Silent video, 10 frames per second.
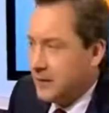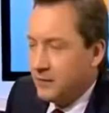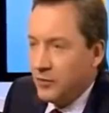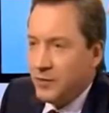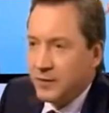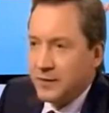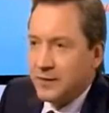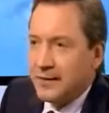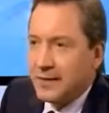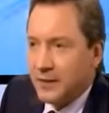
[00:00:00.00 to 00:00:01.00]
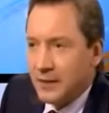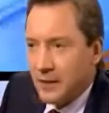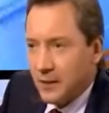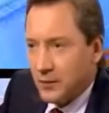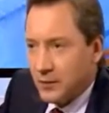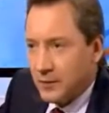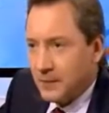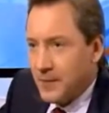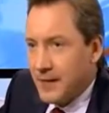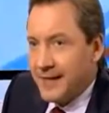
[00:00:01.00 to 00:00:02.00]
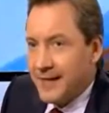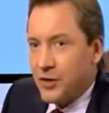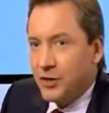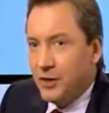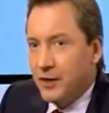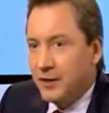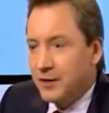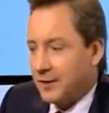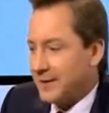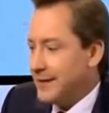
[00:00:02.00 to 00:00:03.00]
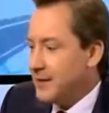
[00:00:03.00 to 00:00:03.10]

Сетевой бизнес – это командная работа. Каждый лидер